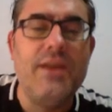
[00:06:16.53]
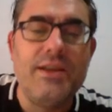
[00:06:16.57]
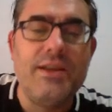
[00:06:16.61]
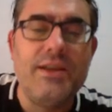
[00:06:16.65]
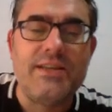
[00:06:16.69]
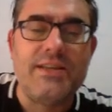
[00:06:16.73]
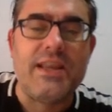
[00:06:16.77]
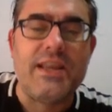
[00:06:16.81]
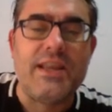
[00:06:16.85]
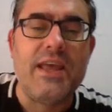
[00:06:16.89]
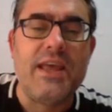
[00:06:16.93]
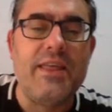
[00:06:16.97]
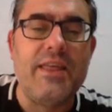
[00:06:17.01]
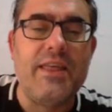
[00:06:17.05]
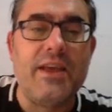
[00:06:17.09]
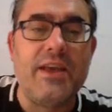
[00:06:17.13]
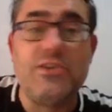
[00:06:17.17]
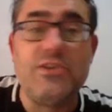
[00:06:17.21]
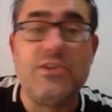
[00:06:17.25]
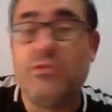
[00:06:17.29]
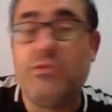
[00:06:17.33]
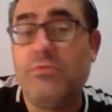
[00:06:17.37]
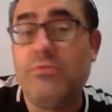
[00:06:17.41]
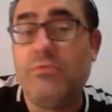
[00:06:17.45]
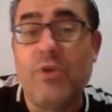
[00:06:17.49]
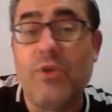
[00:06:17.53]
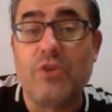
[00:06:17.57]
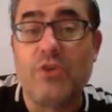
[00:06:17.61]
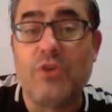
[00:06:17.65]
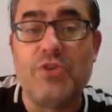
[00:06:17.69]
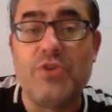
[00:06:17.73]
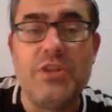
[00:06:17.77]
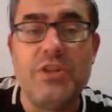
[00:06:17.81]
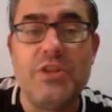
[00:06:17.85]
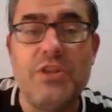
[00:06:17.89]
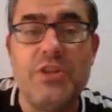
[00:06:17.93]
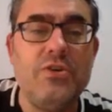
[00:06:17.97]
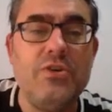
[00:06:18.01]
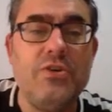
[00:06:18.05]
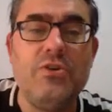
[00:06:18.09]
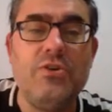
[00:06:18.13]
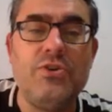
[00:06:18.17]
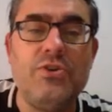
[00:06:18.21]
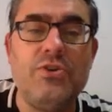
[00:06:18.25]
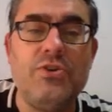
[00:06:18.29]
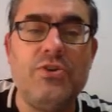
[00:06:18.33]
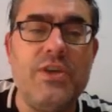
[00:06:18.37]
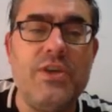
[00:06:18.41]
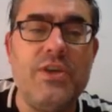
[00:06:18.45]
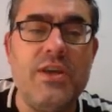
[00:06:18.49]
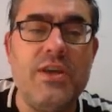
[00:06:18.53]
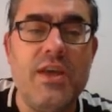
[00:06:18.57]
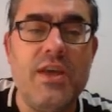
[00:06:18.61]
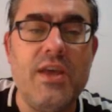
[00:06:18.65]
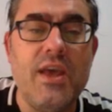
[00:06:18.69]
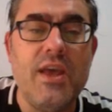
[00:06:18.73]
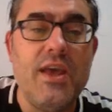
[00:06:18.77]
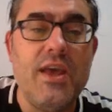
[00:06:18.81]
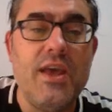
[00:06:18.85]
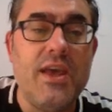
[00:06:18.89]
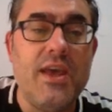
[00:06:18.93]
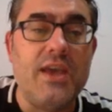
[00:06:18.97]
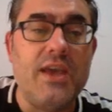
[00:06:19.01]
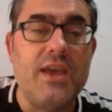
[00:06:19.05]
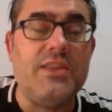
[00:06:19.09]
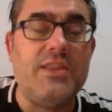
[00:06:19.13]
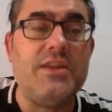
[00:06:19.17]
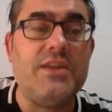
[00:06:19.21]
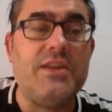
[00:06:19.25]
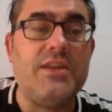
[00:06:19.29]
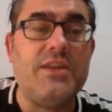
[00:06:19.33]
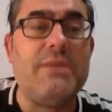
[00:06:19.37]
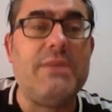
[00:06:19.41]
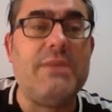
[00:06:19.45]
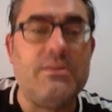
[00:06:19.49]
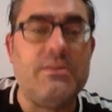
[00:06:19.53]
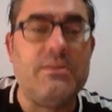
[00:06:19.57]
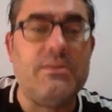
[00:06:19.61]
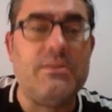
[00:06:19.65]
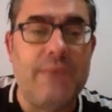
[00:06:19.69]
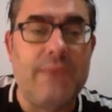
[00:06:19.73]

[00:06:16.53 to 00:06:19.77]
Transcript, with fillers: Se añade que son unos críticos y, y tres más.